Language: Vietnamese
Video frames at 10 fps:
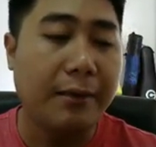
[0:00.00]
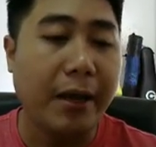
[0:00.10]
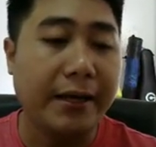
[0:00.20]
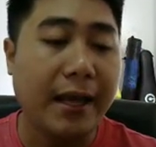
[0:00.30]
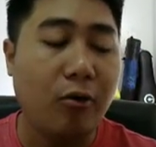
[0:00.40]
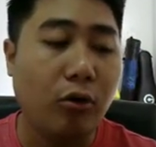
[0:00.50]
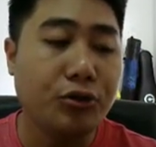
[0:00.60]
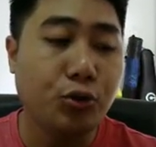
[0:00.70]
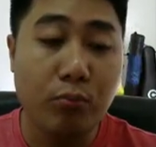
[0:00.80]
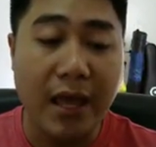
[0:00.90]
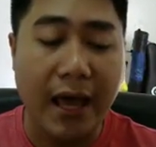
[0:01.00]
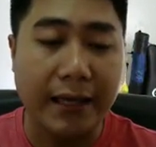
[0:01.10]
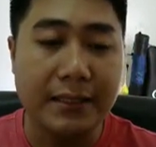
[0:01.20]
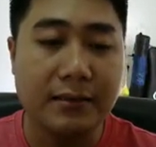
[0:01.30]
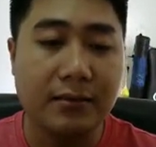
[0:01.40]
bạn nào có trúng
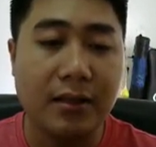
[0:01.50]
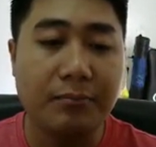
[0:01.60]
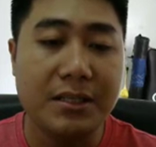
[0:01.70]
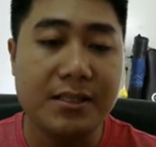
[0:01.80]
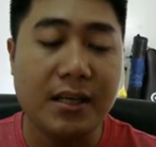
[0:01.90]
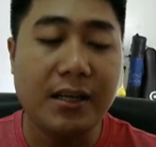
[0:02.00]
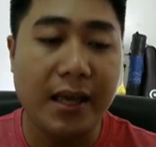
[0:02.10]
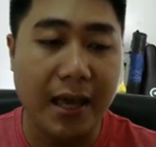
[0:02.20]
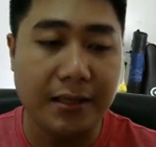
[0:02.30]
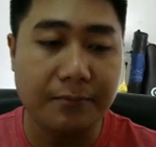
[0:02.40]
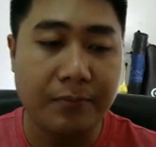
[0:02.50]
giải á, thì mình sẽ liên hệ